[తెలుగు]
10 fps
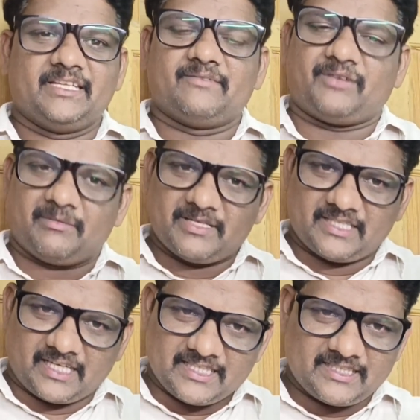
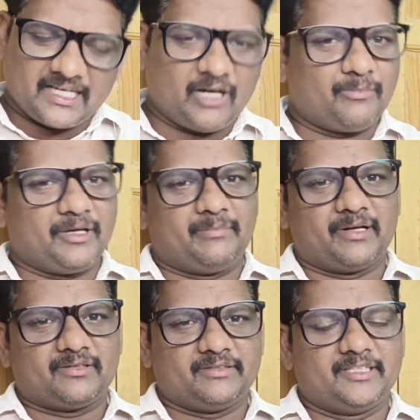ఇన్ఫర్మేషన్ ఖచ్చితంగా
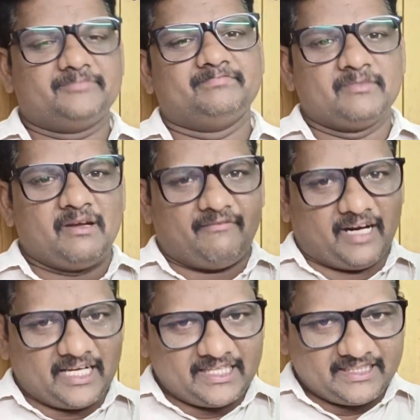ఉపయోగపడుతుంది
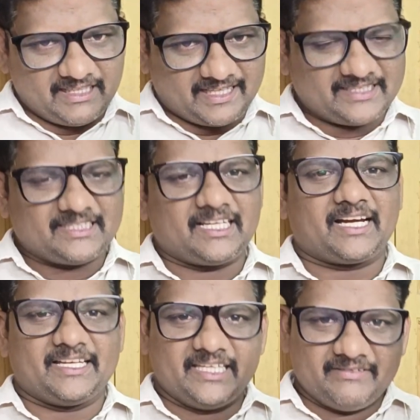వాలంటీర్లు
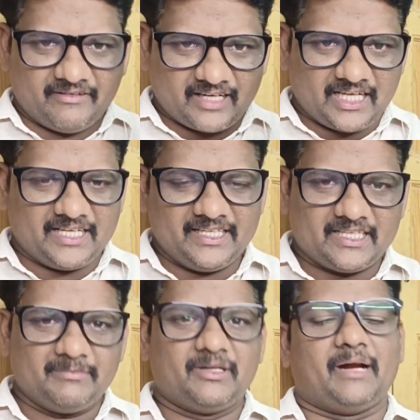ఖచ్చితంగా ఈ
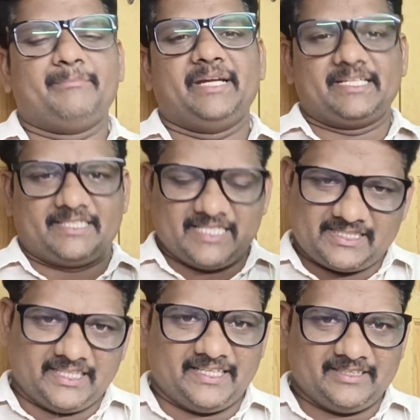వివరాలన్నింటినీ మీరు అప్డేట్
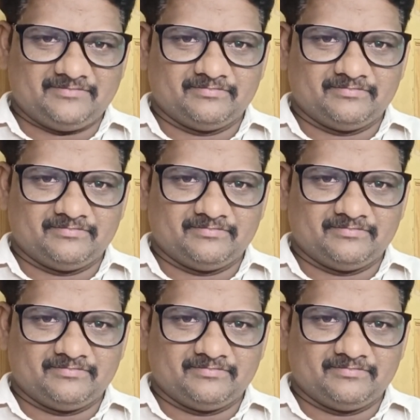చేస్తేనే